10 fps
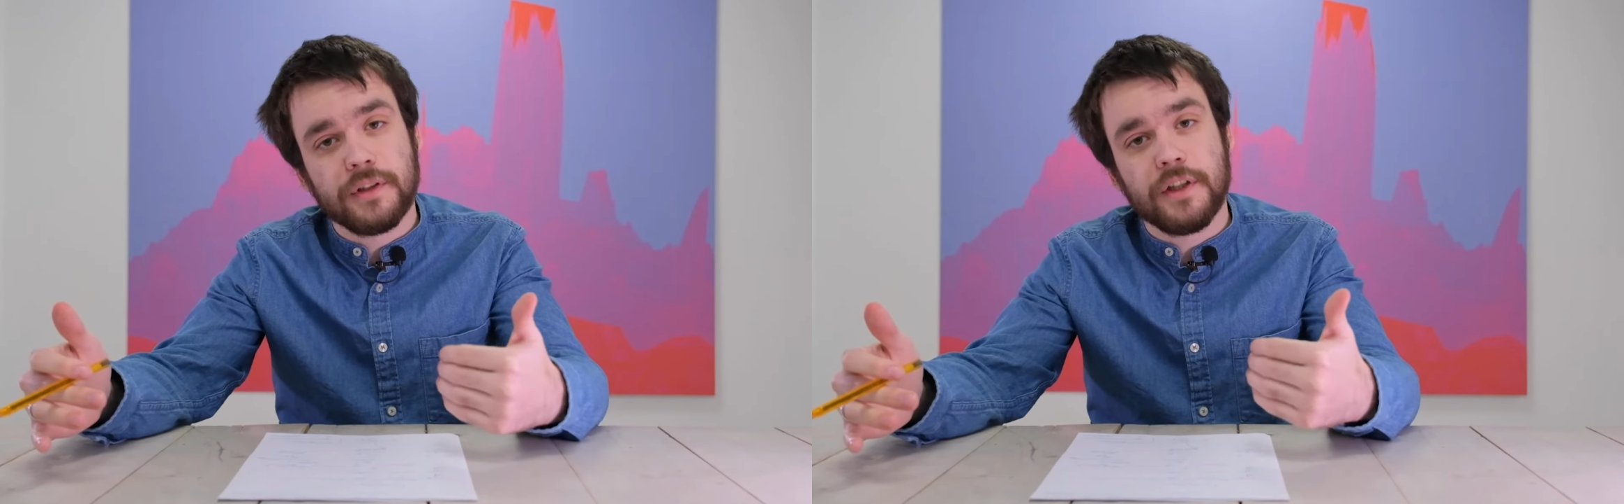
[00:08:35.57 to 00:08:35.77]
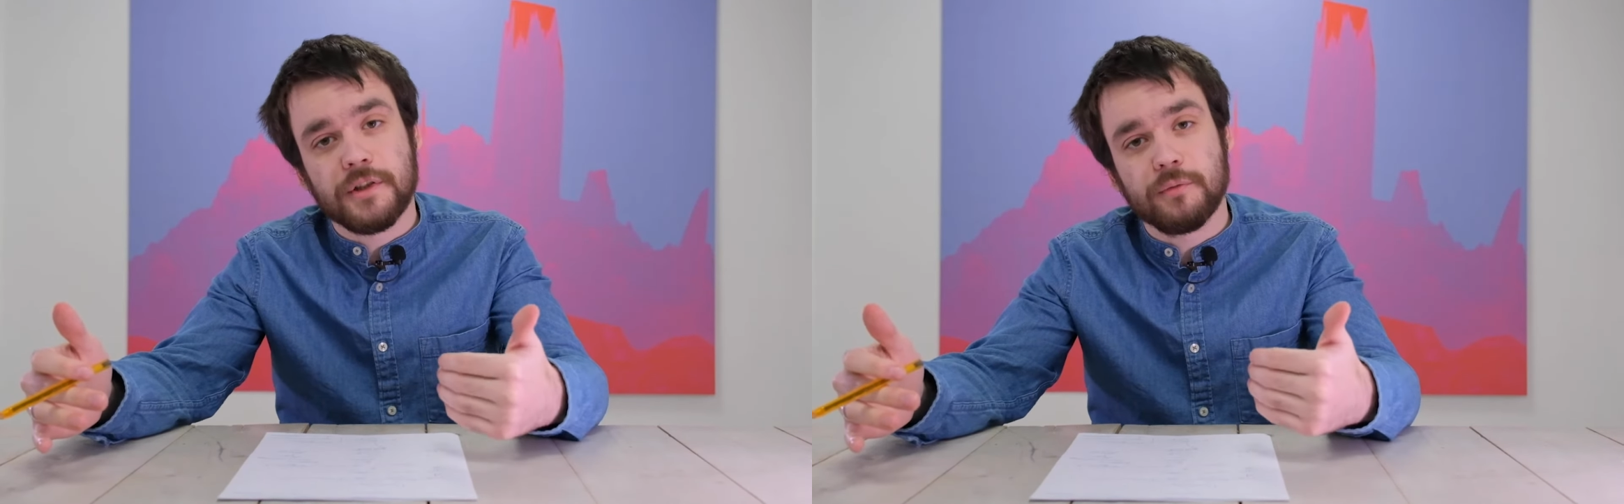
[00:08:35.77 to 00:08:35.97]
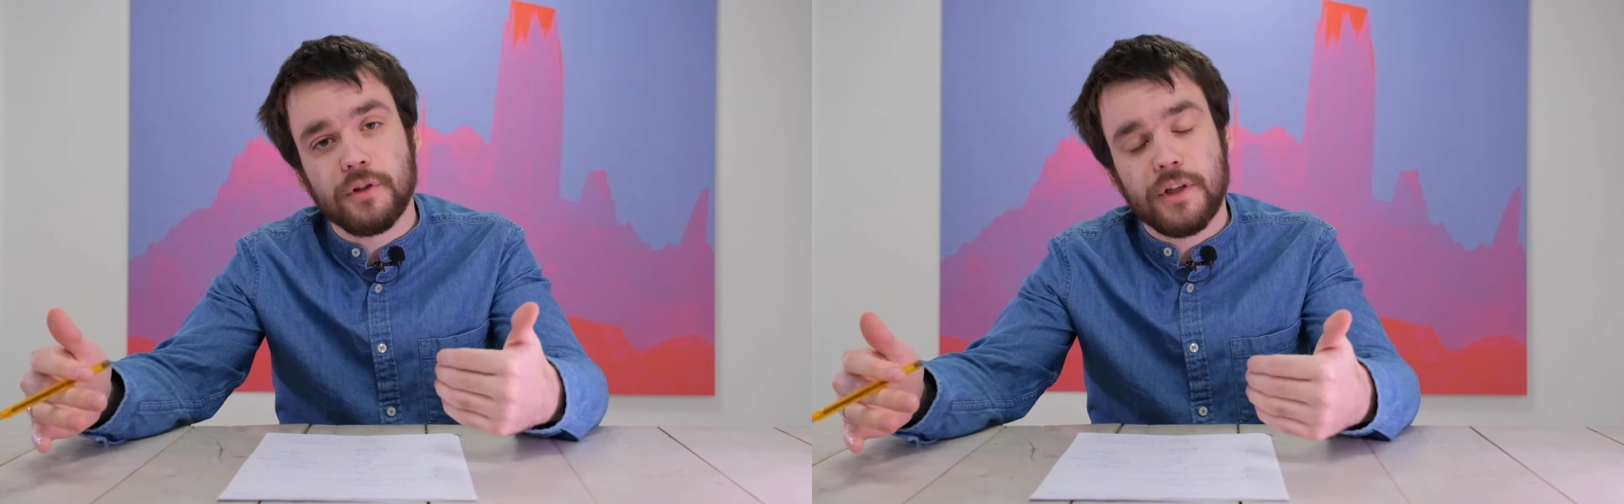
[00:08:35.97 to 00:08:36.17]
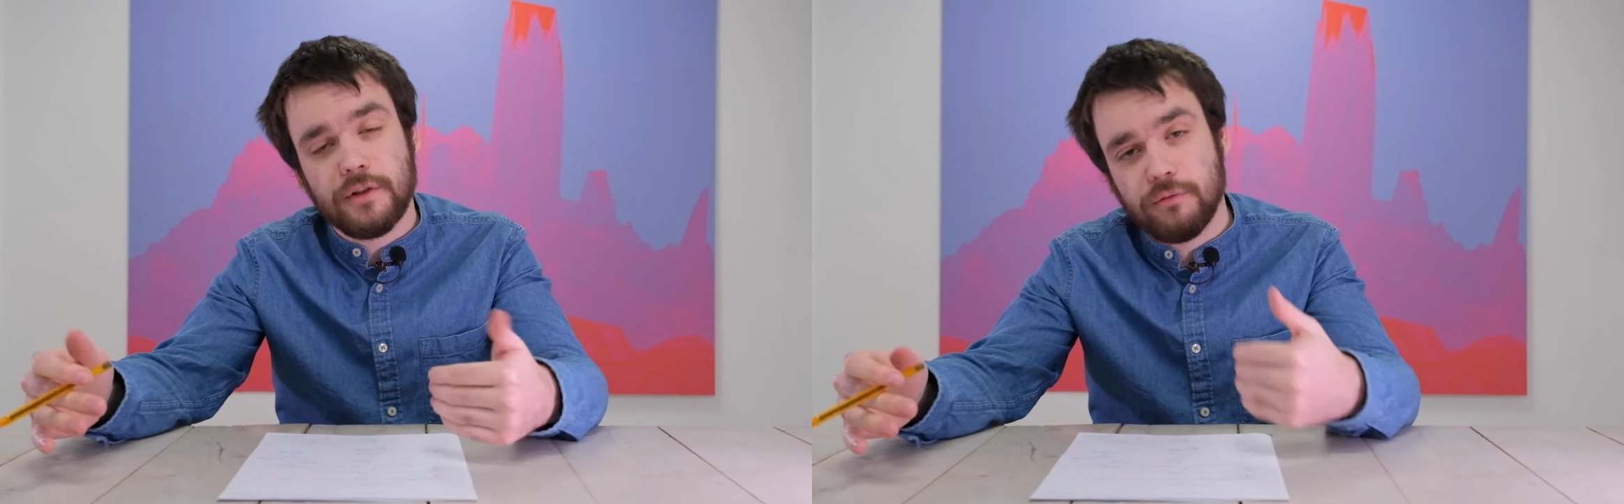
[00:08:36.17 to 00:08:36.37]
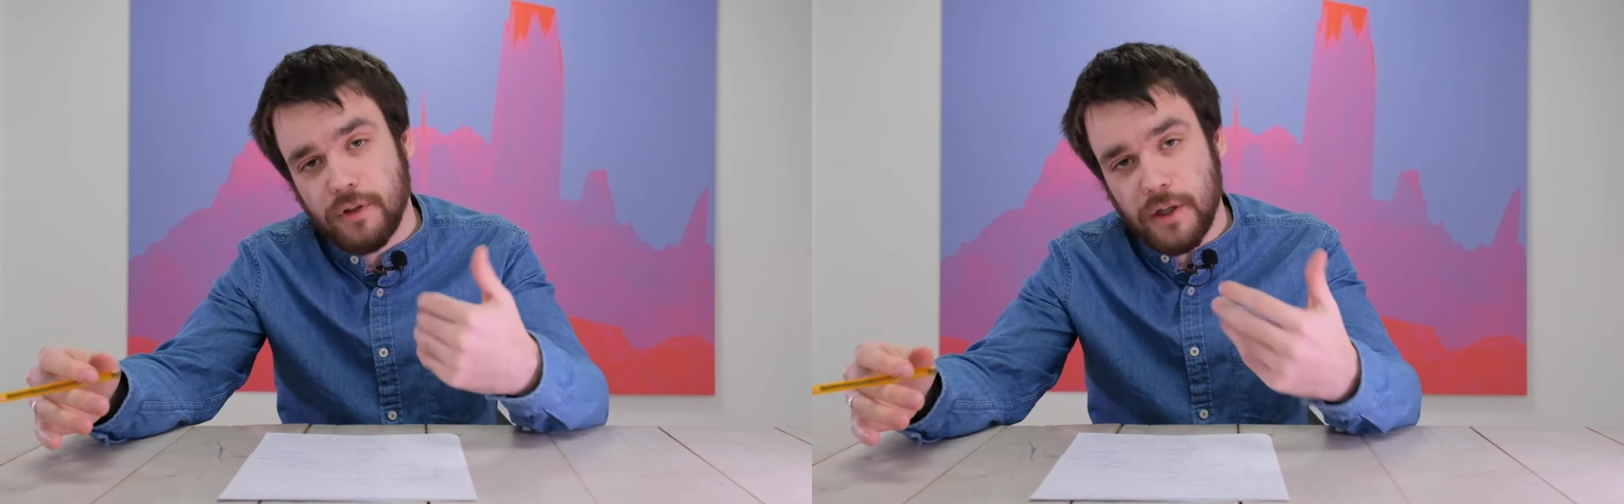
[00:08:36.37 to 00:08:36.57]
нашему
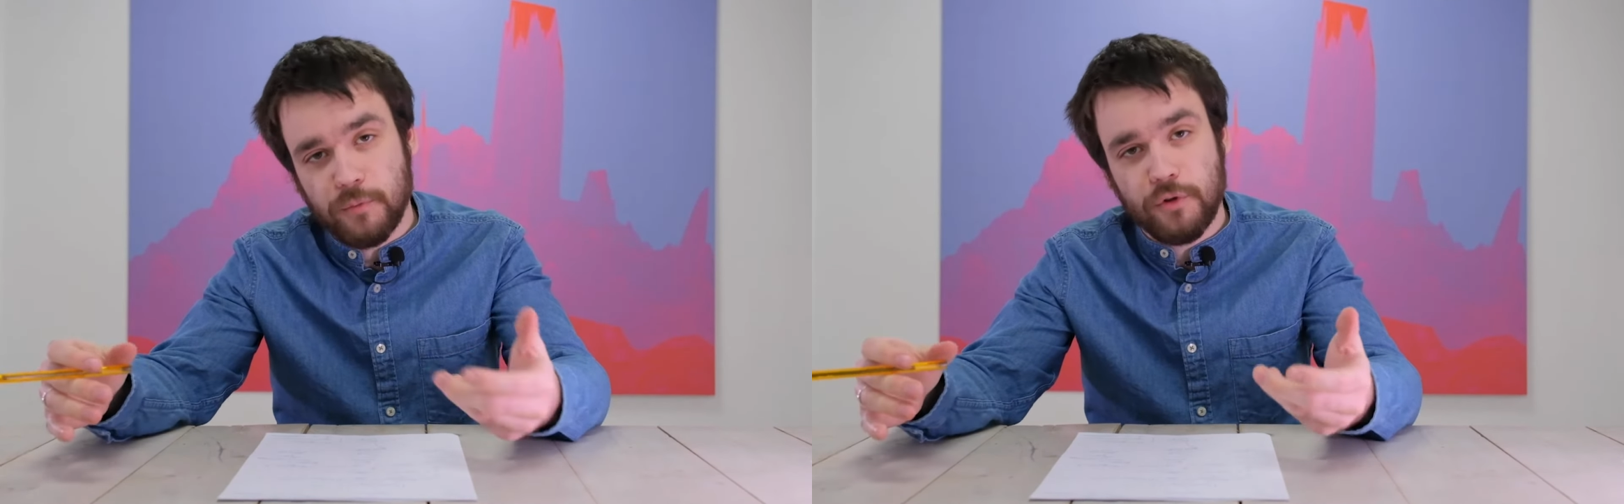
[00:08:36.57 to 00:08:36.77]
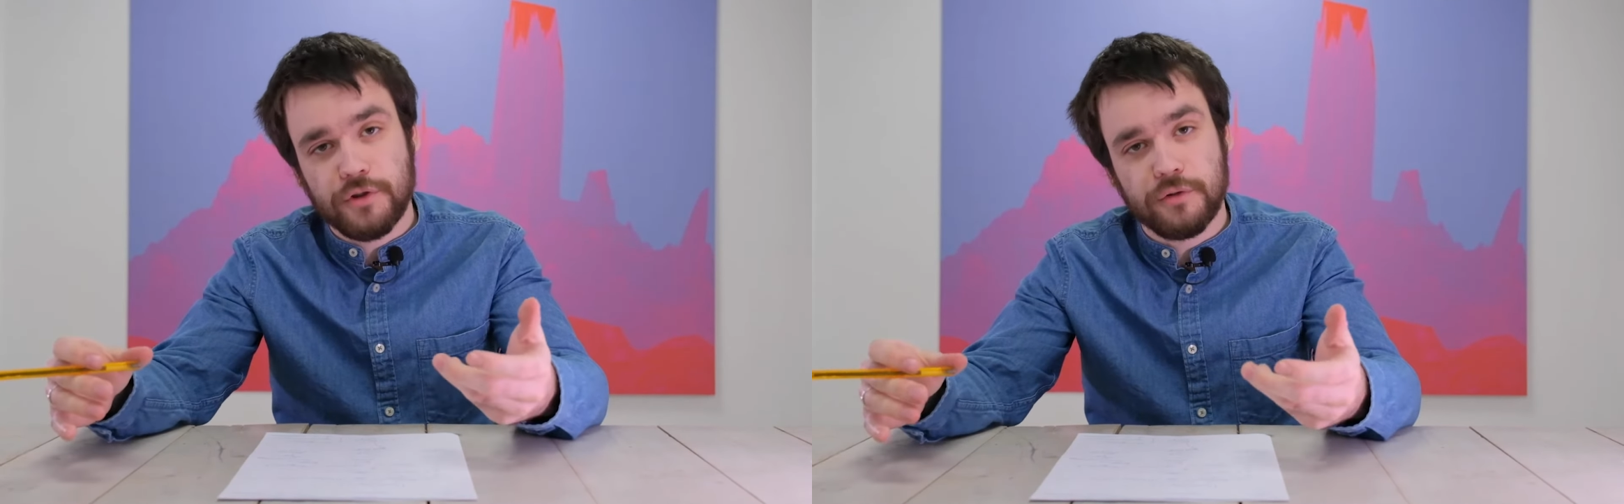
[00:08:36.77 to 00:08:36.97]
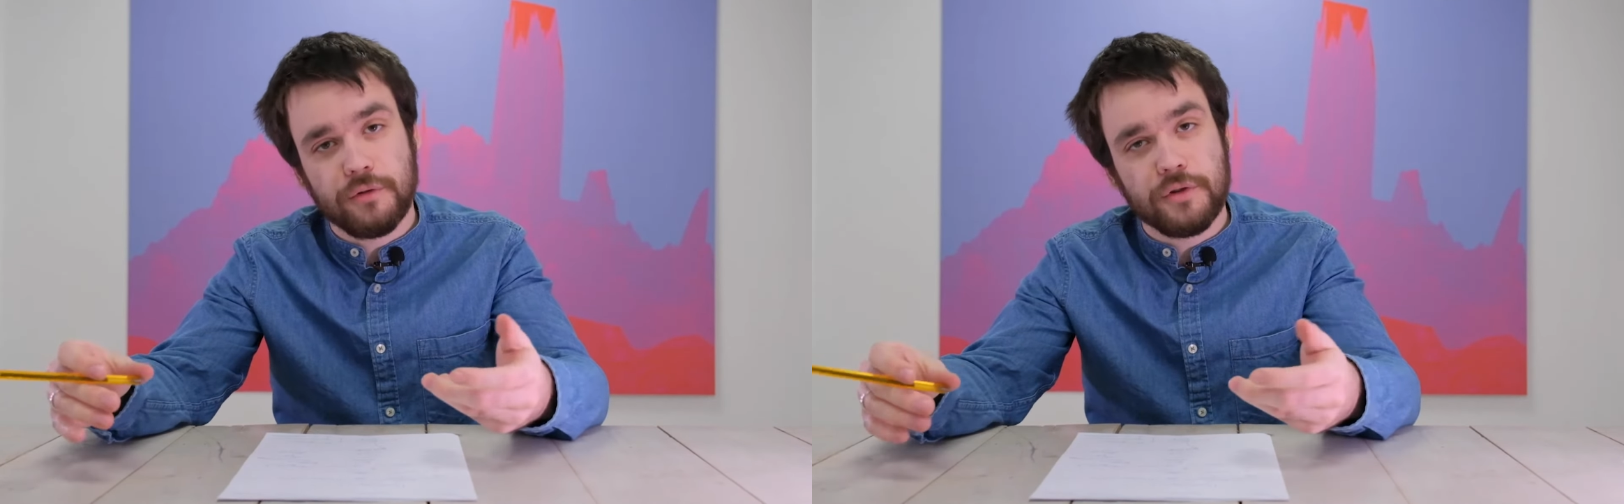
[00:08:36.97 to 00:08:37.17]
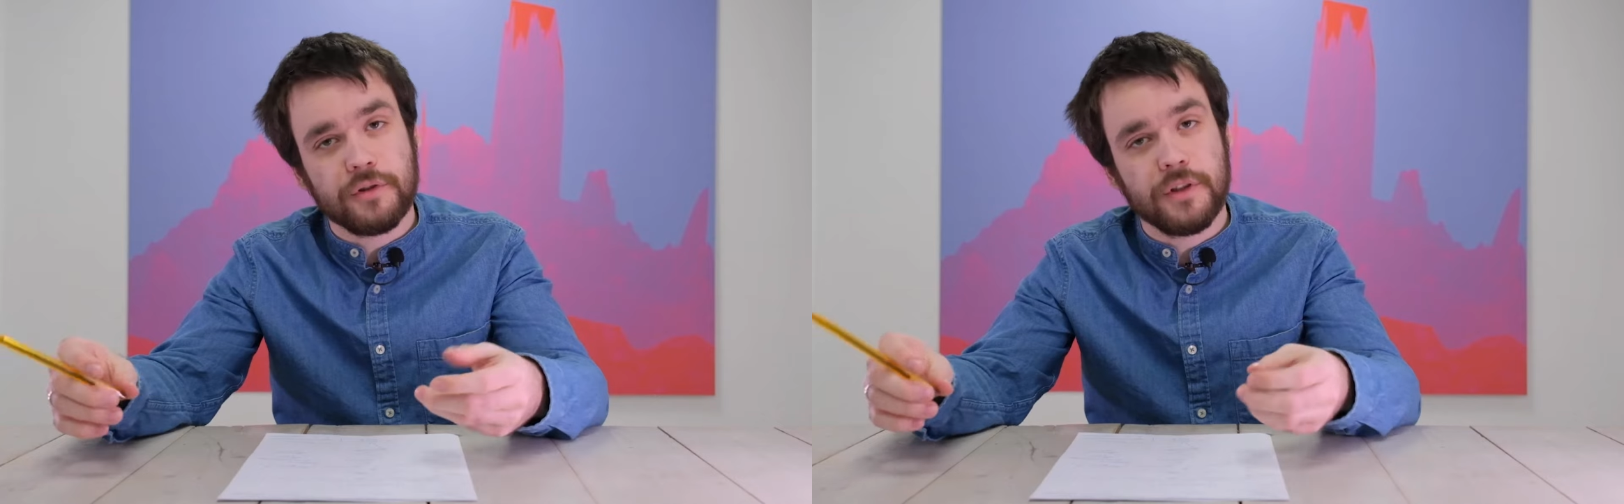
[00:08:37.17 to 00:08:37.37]
экрану как можно дольше,